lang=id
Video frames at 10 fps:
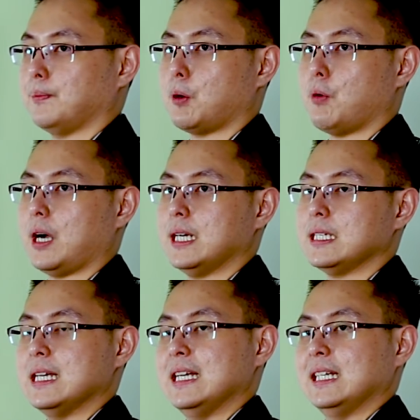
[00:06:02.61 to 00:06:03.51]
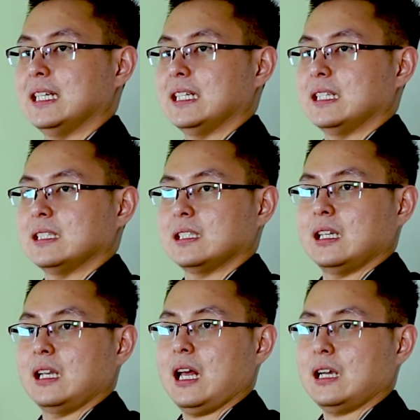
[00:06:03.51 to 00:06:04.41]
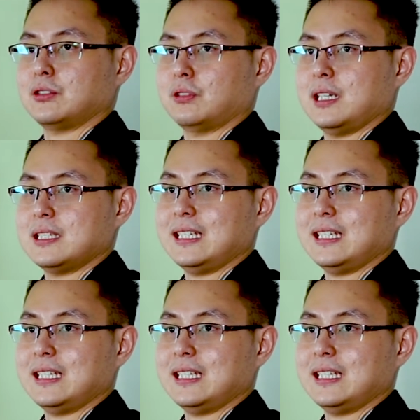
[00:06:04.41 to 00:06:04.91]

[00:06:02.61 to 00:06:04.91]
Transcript: keuangan, langsung aja